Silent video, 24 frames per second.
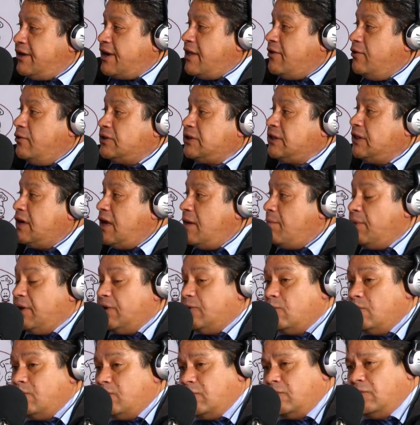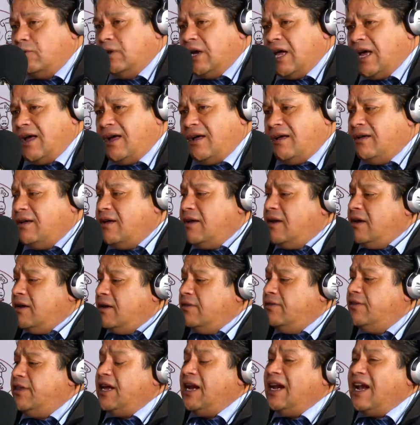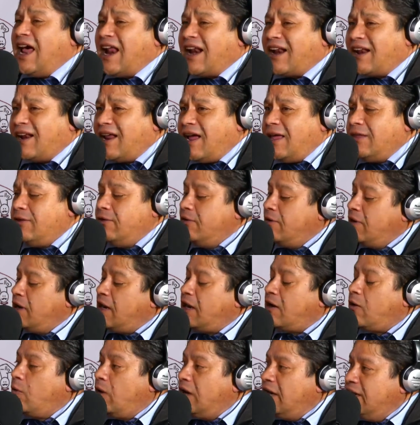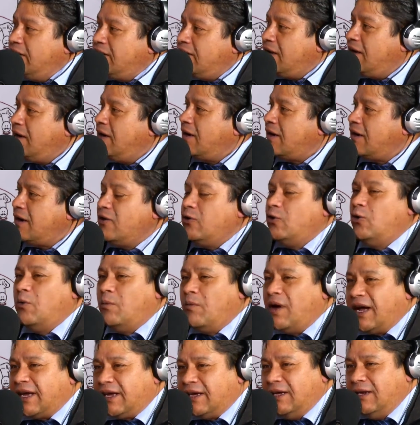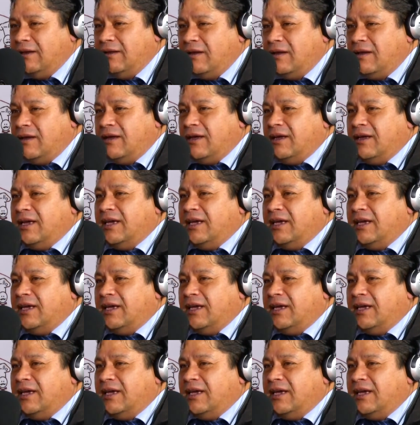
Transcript: radios en amplitud modulada, de la radio, de la escuelita de la radio imagen,